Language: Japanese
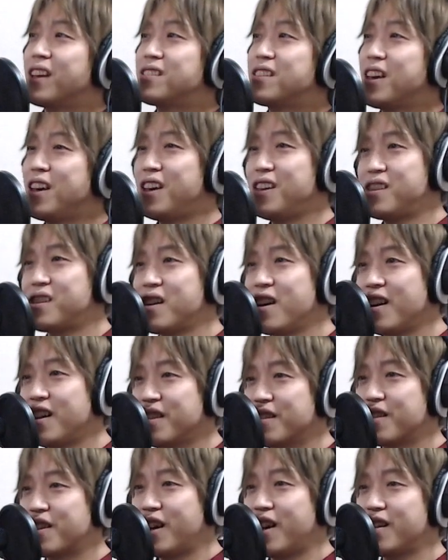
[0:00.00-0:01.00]
「
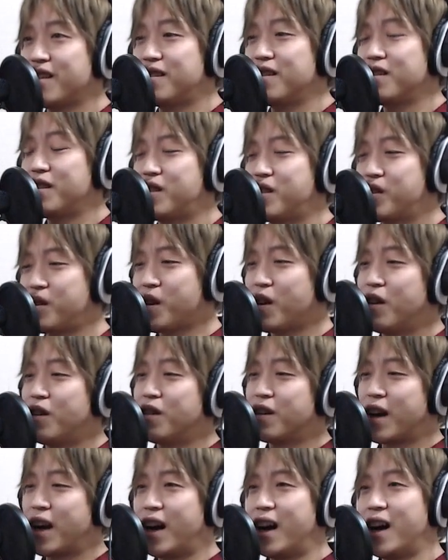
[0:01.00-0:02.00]
セージカットでしょ
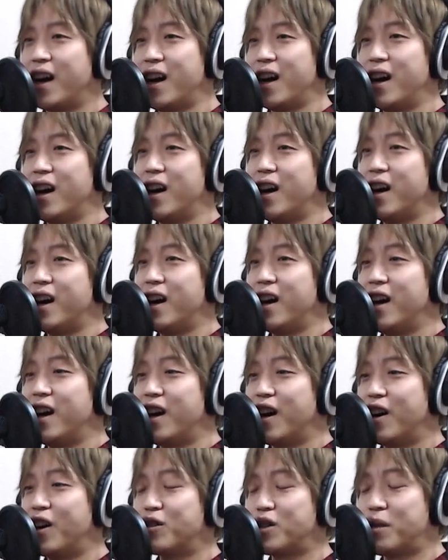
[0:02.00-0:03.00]
う
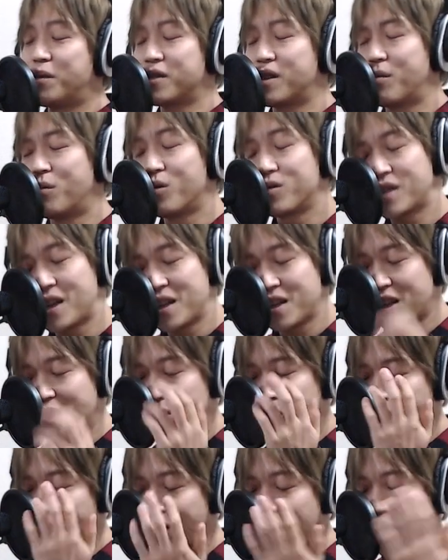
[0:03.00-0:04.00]
があございましたもう最
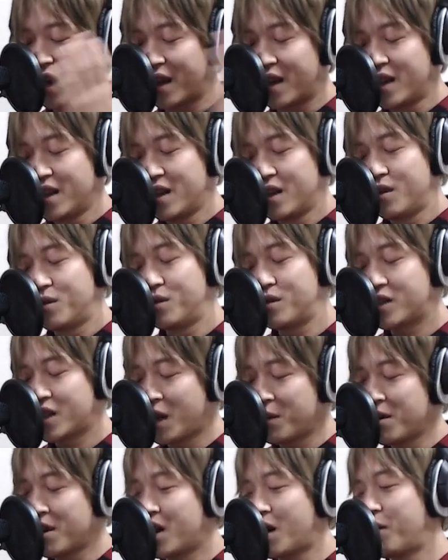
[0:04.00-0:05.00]
近もうね2
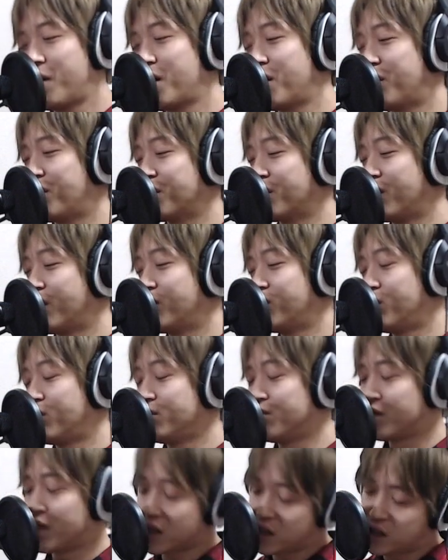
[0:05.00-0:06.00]
日3日前のことをもう
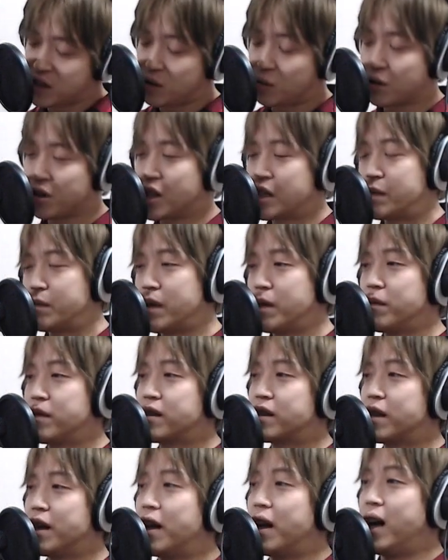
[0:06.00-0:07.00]
昔に思ってしまいま
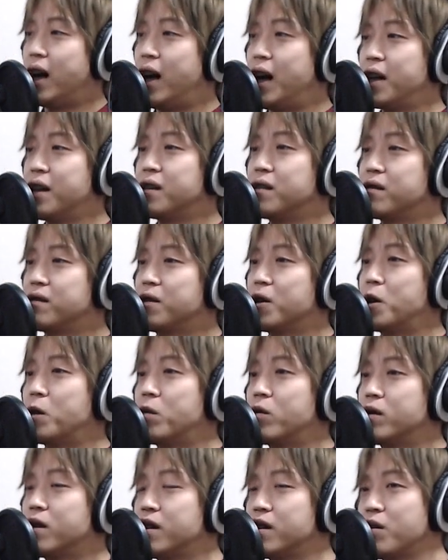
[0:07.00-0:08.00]
すからあれなんですけど
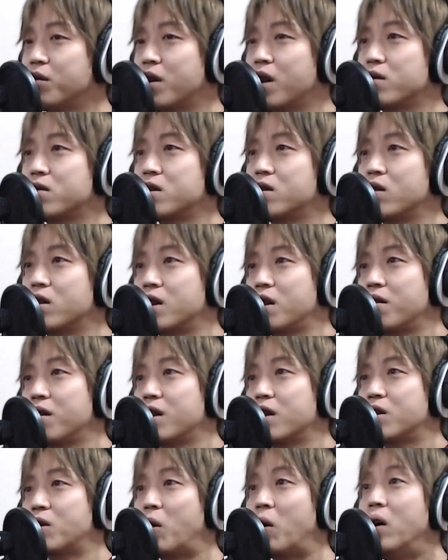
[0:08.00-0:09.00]
も政治の方として来てくれ
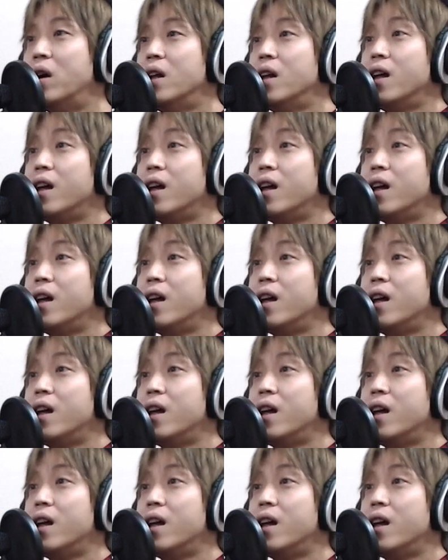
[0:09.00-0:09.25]
た人、